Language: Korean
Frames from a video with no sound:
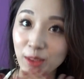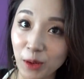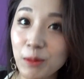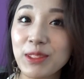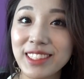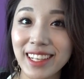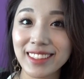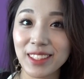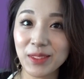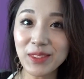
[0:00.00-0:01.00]

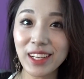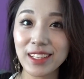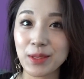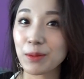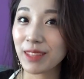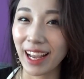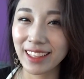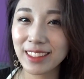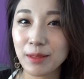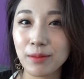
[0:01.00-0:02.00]
여러분들한테도 조금
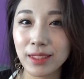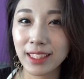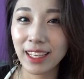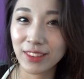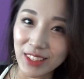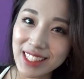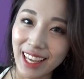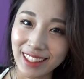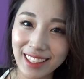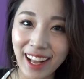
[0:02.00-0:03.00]
다른 의미가 되지
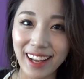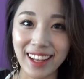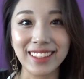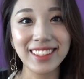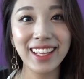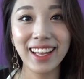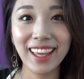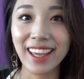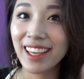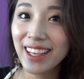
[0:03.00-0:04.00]
않을까라는
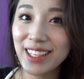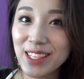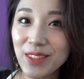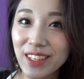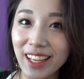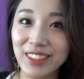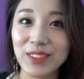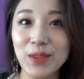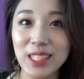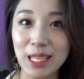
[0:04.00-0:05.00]
생각에 10월에
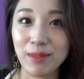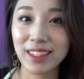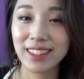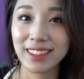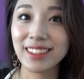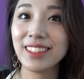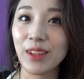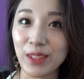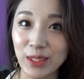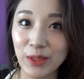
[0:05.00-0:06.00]
구독자 이벤트를
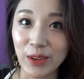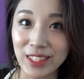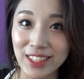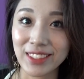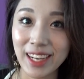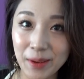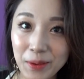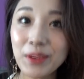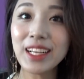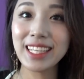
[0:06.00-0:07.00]
열기로 결정을
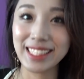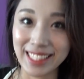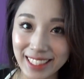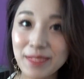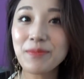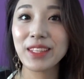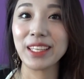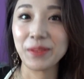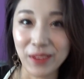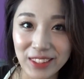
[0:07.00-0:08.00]
하고 지금
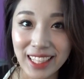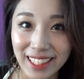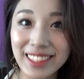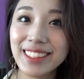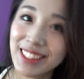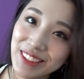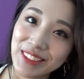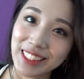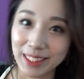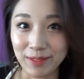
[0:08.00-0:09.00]
이 동영상을 찍고
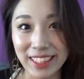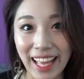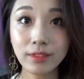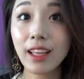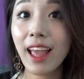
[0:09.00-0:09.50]
있습니다.